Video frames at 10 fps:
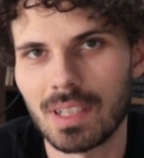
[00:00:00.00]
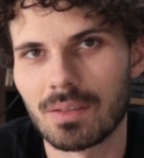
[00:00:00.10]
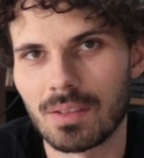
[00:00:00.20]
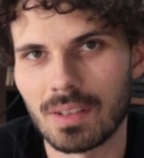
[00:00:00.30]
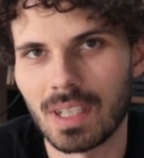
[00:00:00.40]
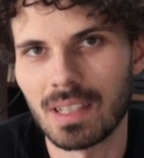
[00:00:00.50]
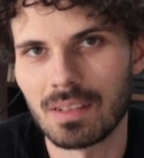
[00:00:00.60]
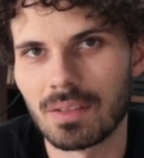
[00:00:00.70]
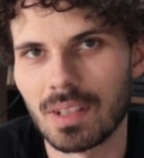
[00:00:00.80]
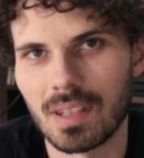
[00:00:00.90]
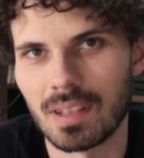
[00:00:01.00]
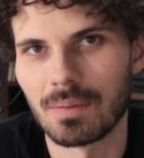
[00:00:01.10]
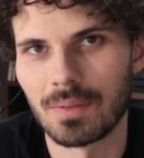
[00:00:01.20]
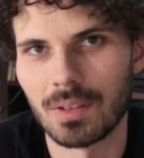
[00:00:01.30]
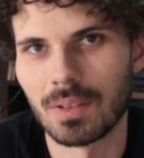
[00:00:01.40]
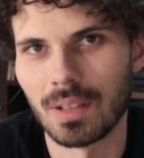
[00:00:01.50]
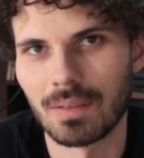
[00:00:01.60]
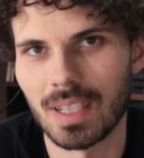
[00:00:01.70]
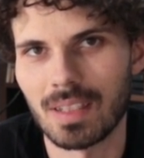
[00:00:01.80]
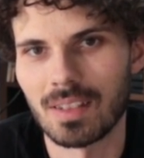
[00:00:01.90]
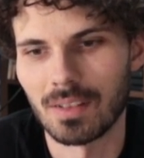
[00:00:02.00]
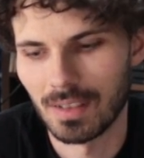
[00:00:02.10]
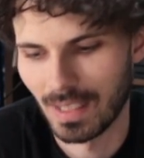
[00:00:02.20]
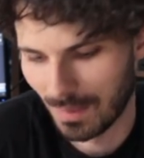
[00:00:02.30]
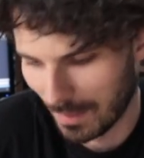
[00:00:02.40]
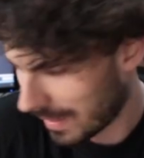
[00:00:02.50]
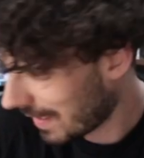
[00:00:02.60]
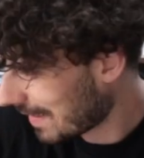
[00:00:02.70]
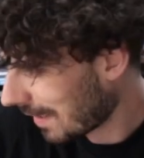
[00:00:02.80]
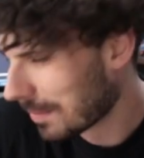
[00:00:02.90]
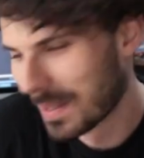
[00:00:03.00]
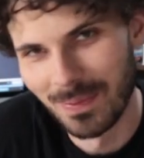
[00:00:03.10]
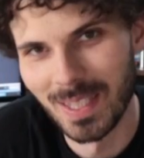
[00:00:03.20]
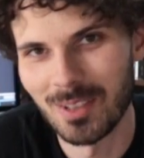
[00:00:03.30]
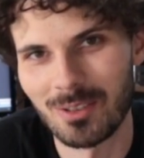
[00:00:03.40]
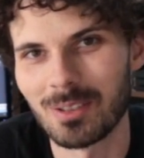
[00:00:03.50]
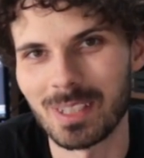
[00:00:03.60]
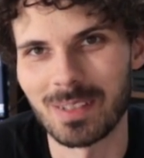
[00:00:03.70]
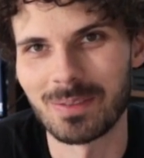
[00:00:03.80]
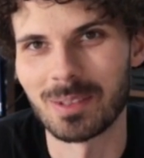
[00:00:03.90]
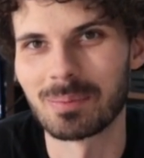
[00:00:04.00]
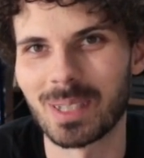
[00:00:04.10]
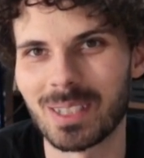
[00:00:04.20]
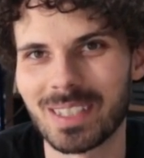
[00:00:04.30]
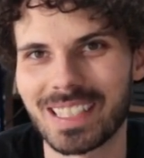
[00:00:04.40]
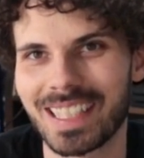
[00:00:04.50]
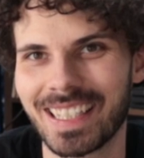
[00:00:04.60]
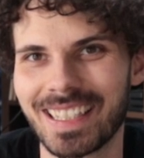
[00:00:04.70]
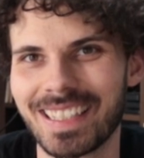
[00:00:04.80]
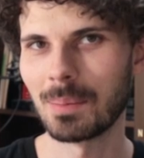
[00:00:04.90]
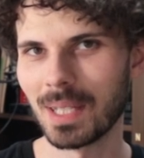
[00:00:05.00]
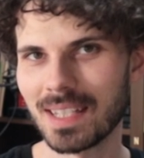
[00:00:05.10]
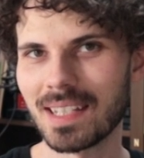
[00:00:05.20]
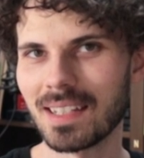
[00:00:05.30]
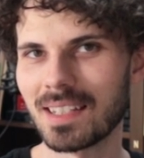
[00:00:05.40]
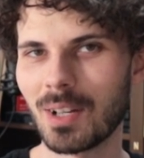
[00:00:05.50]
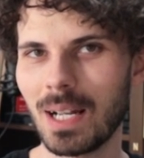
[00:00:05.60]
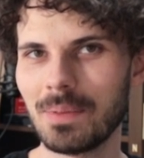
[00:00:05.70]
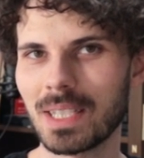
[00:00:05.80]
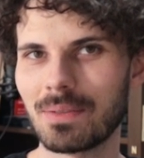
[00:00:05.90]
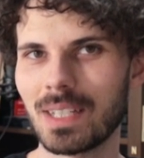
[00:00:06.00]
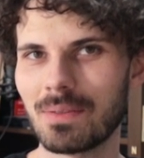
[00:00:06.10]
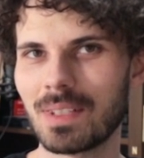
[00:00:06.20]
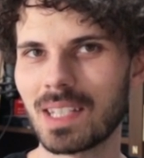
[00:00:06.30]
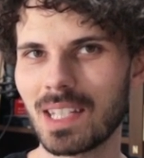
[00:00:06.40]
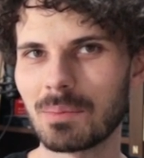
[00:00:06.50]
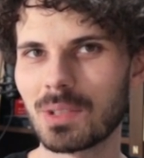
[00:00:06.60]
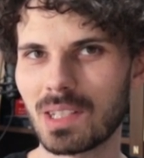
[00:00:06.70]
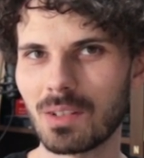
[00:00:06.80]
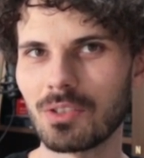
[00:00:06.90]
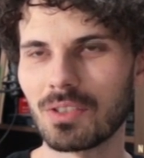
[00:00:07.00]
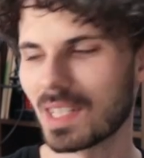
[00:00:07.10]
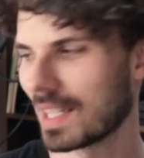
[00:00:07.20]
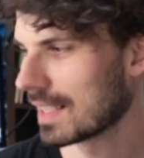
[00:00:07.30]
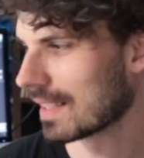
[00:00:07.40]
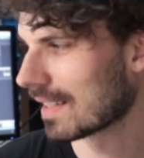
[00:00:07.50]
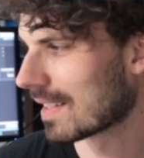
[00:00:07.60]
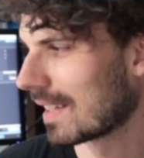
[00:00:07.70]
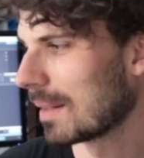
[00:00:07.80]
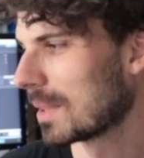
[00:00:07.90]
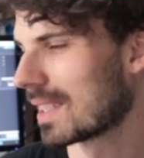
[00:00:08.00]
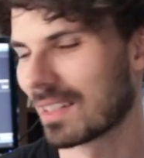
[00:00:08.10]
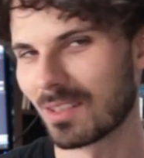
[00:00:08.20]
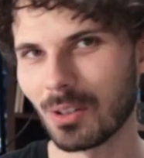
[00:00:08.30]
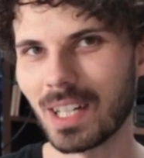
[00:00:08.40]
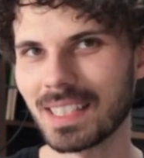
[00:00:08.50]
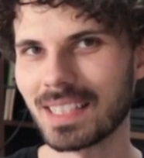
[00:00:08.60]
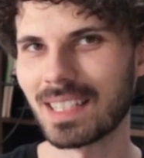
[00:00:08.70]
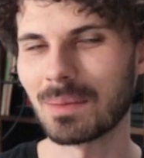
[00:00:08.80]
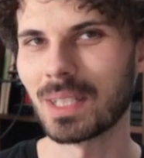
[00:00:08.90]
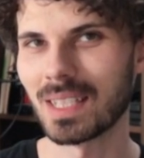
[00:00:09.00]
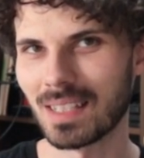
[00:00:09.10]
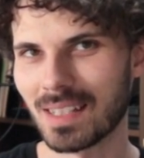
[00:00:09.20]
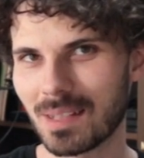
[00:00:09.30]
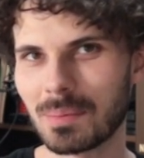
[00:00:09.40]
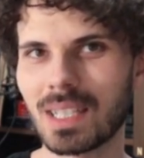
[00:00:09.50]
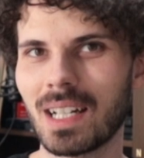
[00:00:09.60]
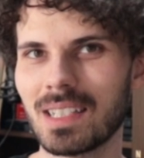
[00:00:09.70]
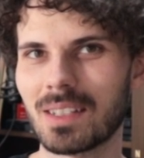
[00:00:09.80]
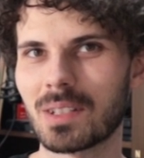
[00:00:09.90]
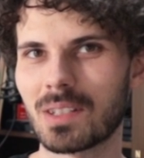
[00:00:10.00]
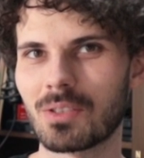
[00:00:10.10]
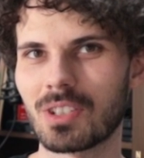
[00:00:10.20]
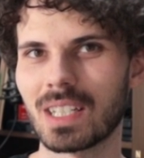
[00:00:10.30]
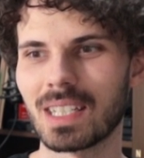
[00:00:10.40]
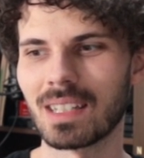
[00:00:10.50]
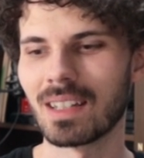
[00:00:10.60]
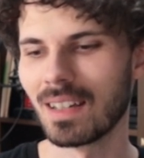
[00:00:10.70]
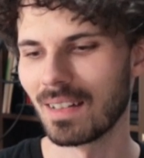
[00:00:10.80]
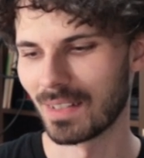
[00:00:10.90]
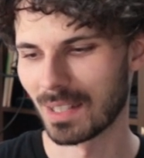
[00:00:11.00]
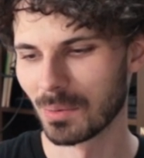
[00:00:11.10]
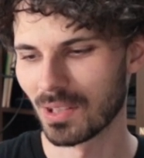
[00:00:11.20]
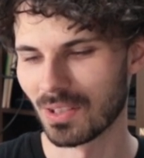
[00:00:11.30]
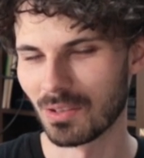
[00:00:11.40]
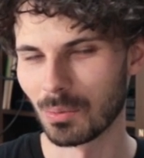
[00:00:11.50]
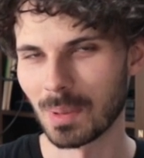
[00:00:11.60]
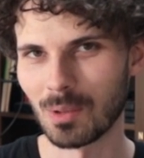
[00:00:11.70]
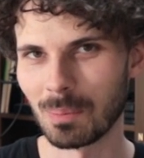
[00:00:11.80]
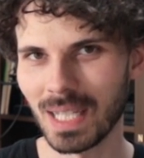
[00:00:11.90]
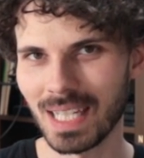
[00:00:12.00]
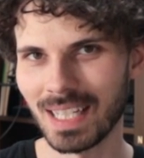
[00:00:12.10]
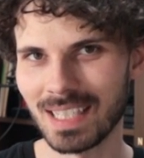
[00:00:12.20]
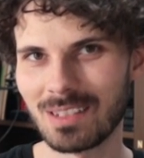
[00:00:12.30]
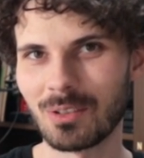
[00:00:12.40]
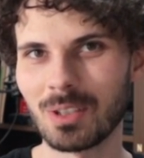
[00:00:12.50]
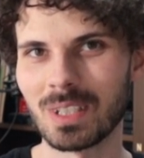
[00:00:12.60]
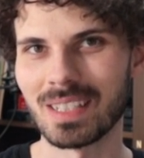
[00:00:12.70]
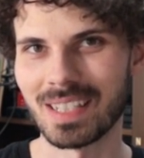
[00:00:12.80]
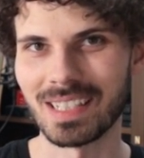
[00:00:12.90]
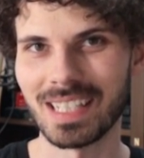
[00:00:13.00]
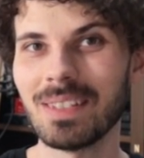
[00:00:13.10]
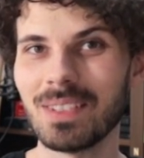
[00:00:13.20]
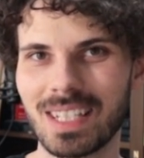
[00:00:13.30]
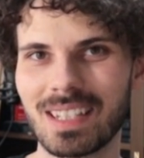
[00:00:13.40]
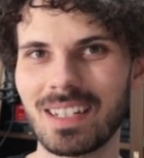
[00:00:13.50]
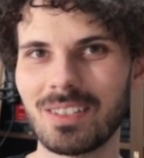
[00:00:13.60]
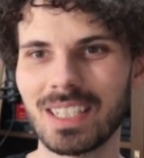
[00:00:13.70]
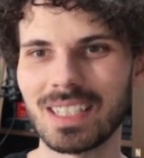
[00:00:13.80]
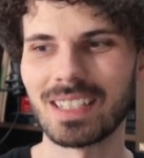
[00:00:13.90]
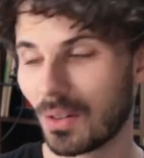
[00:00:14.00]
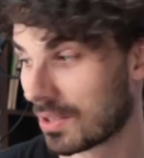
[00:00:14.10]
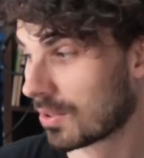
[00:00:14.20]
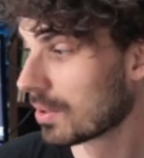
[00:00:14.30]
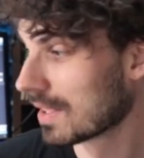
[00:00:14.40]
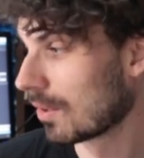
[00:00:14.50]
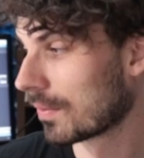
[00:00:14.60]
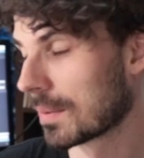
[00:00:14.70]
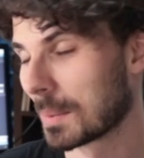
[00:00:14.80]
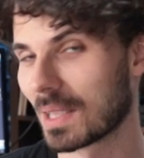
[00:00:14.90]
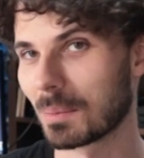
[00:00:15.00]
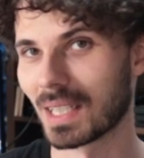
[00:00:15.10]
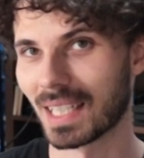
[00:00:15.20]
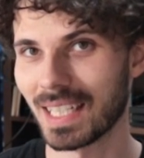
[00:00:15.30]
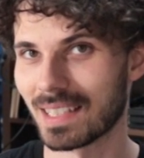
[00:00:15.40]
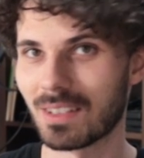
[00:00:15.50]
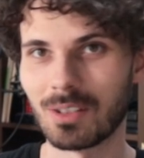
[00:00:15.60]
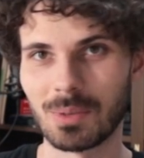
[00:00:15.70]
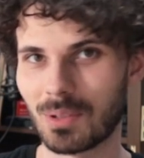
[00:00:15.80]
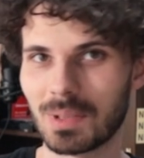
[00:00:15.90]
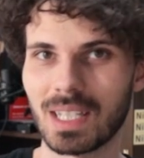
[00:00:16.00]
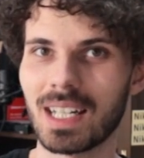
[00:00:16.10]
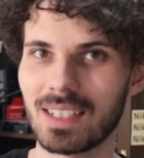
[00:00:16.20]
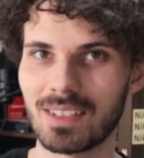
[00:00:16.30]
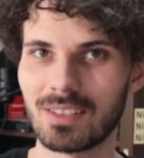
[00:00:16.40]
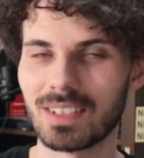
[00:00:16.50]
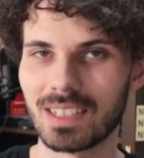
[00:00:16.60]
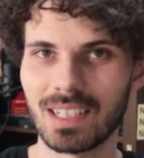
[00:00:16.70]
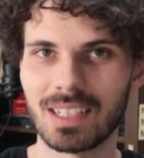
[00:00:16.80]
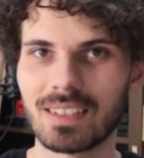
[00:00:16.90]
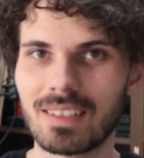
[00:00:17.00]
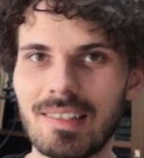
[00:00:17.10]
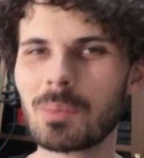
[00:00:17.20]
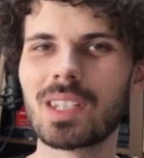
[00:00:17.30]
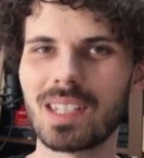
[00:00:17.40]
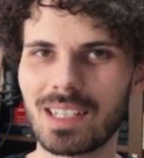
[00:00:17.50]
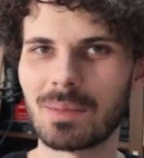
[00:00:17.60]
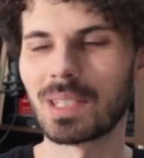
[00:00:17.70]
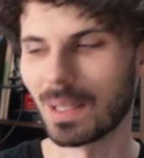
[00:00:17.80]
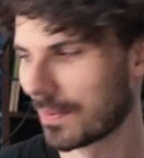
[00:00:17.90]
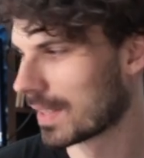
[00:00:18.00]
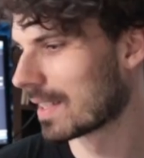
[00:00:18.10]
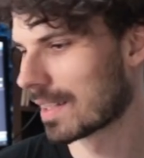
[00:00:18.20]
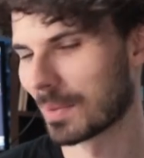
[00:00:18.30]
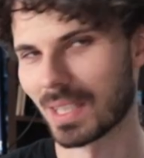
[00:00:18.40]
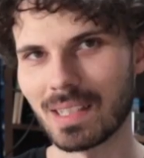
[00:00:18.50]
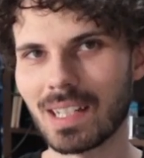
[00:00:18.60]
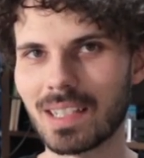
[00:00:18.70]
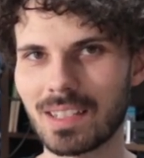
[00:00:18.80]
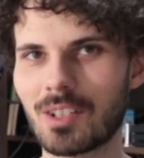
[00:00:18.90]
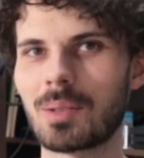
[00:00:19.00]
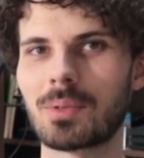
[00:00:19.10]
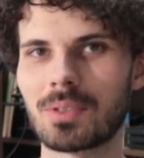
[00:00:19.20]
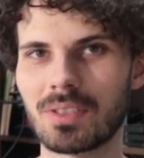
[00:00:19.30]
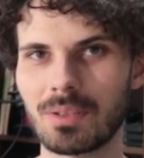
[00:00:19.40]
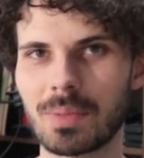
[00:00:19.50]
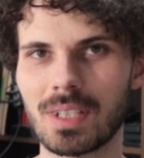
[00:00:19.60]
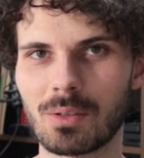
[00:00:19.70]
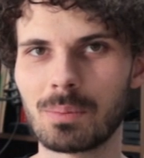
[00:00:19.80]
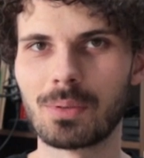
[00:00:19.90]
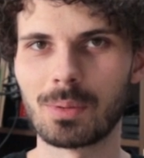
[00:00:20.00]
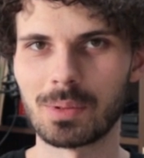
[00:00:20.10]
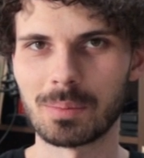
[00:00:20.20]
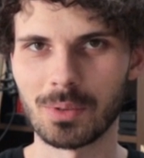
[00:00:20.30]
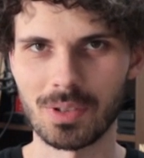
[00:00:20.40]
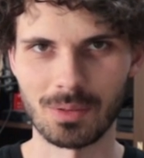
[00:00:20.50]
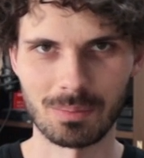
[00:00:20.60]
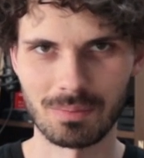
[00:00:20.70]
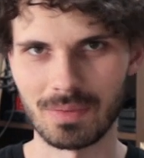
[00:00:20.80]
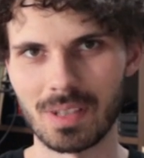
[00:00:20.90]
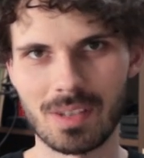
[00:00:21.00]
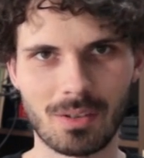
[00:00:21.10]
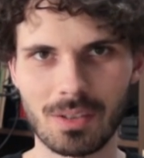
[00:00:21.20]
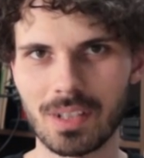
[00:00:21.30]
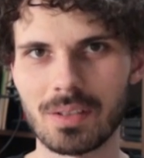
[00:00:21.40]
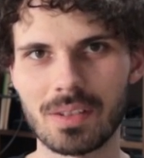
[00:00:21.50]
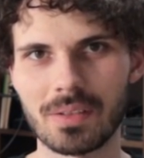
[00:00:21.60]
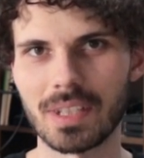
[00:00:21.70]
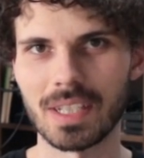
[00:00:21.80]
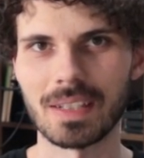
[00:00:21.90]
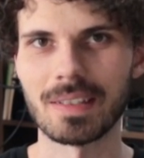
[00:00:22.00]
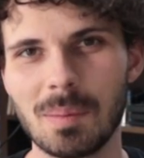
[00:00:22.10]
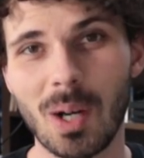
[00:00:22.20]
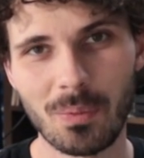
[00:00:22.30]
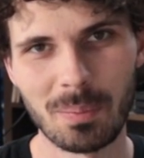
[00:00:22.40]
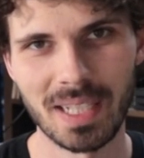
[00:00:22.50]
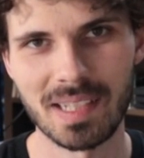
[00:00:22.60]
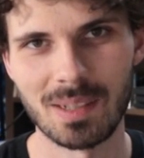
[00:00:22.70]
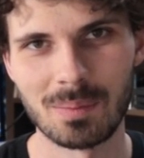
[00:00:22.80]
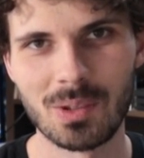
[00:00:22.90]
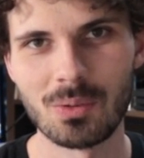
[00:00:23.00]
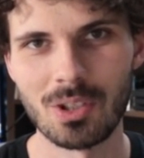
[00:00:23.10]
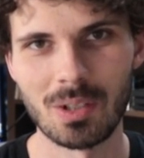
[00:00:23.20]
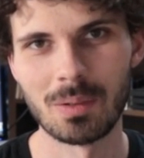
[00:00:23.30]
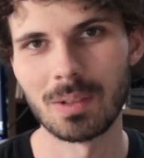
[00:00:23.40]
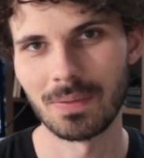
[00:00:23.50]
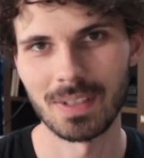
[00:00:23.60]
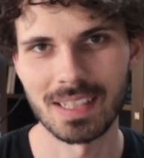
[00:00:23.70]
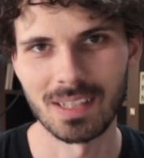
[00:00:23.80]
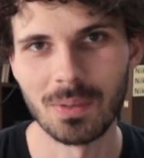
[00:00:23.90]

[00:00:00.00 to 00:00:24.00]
echt nur so eine Randnotiz in dem Video hier werden sollen, aber jetzt habe ich vier Stunden dafür gebraucht, ey. Aber jetzt, da ich so halbwegs weiß, wie es geht, muss ich doch schon sagen, dass es damit dann doch angenehmer ist, als es mit der Hand auszuschneiden. Weil da musstest du immer so mega hart drücken, es hat ewig gedauert. Und so genau wie mit dem Gerät kommst du mit der Hand natürlich nicht hin. Man muss sich halt damit abfinden, dass man danach an der Schablone noch ein bisschen rumpopeln muss, um das Zeug rauszukriegen. Dem aufmerksamen Zuschauer wird vielleicht